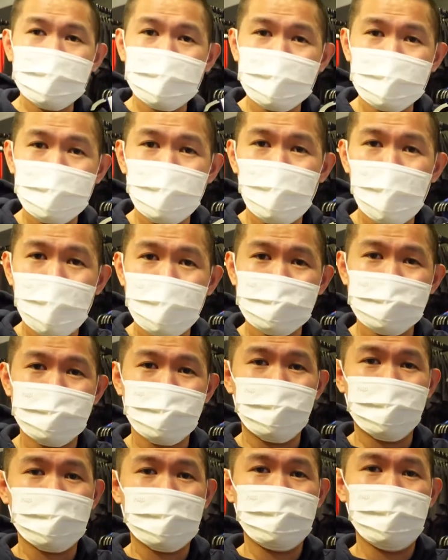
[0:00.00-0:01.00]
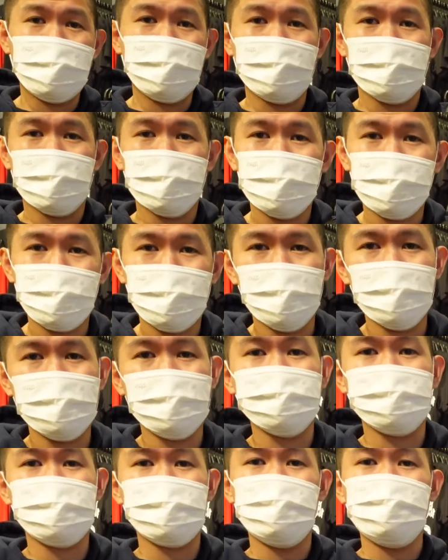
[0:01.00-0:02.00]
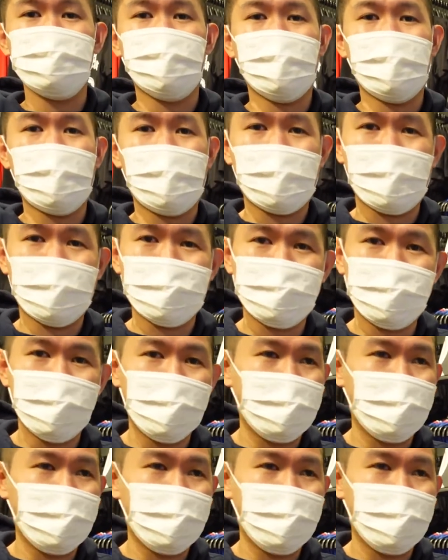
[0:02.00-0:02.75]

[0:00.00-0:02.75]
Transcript: namanya Kawhi sih. Kalau namanya Lou Williams gua mungkin akan